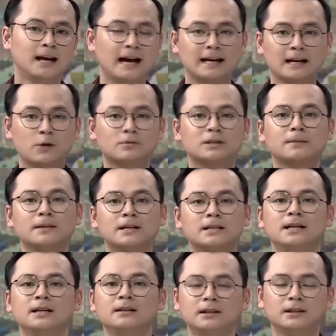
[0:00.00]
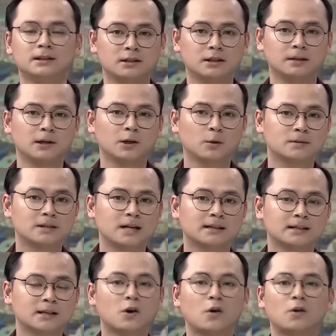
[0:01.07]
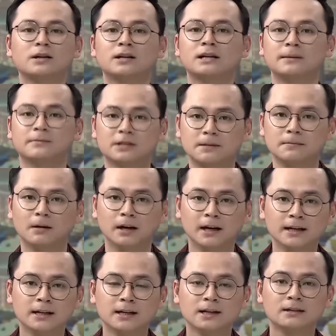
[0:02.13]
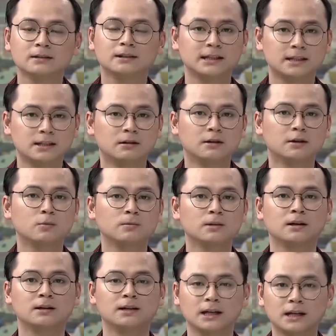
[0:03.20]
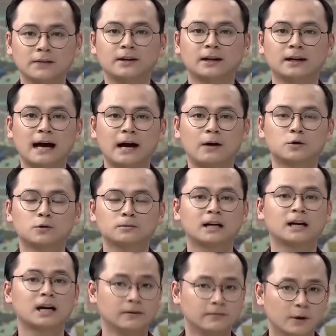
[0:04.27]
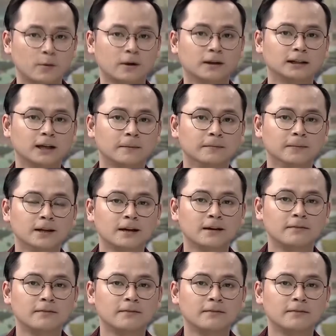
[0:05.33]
2019 thì thị trường bất động sản sẽ có những điểm gì mới, những thị trường cũng như những lĩnh vực nào chúng ta cần phải quan tâm.